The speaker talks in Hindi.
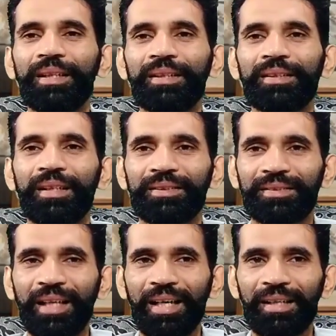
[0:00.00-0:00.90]
इन
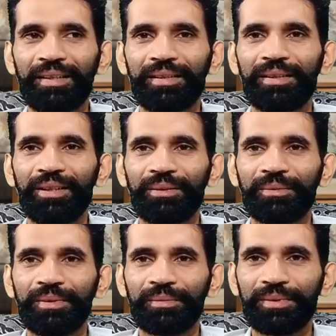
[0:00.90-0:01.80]
सहर
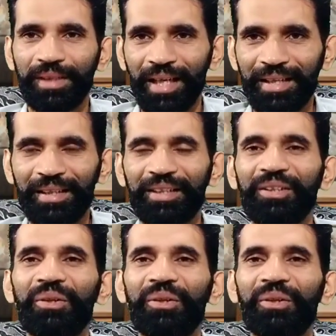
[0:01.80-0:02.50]
सहर रिंद